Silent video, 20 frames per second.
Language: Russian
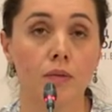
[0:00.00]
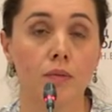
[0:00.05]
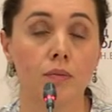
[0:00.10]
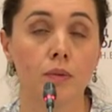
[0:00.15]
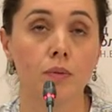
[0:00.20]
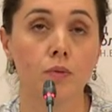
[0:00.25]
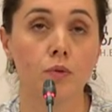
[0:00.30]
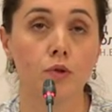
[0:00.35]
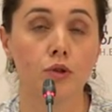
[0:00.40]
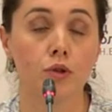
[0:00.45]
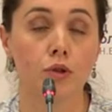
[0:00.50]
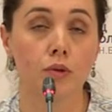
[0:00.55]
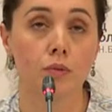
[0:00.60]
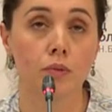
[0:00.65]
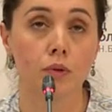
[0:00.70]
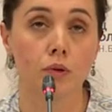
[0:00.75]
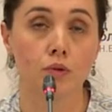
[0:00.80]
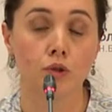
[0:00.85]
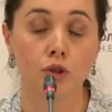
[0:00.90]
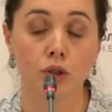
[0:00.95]
мы
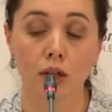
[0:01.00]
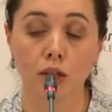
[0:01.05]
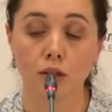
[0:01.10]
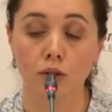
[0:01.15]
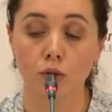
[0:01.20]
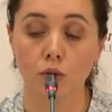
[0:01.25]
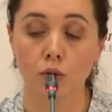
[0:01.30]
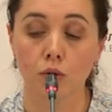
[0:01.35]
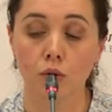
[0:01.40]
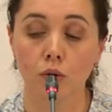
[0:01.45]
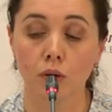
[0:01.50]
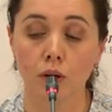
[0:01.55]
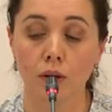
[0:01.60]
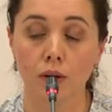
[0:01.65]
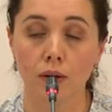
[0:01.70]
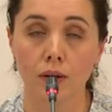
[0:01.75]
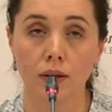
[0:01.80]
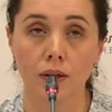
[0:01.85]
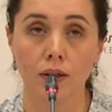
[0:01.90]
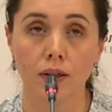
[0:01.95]
можем узнать о
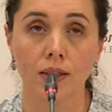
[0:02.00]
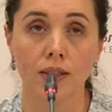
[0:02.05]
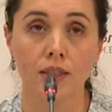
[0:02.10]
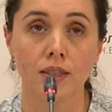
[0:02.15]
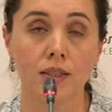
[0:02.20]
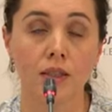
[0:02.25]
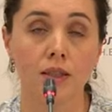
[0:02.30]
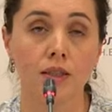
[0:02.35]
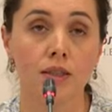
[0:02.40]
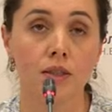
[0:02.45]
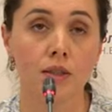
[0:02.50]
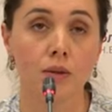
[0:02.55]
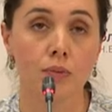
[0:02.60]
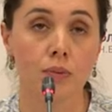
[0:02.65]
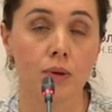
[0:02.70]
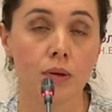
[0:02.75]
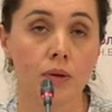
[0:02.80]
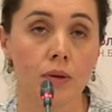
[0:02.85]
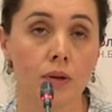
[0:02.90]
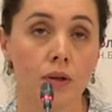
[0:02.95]
э,
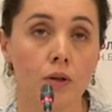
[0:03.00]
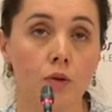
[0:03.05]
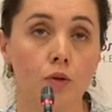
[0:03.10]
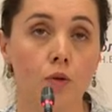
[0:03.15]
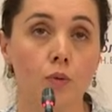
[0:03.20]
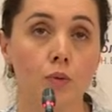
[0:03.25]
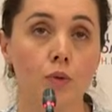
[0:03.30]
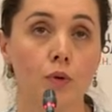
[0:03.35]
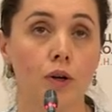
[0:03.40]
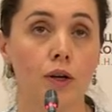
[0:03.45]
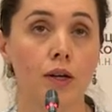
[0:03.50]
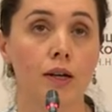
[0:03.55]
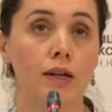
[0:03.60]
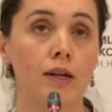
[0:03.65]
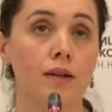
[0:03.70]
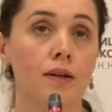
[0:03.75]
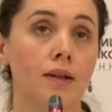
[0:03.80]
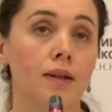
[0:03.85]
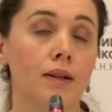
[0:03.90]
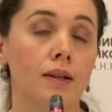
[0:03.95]
гистотипе
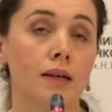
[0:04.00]
опухоли.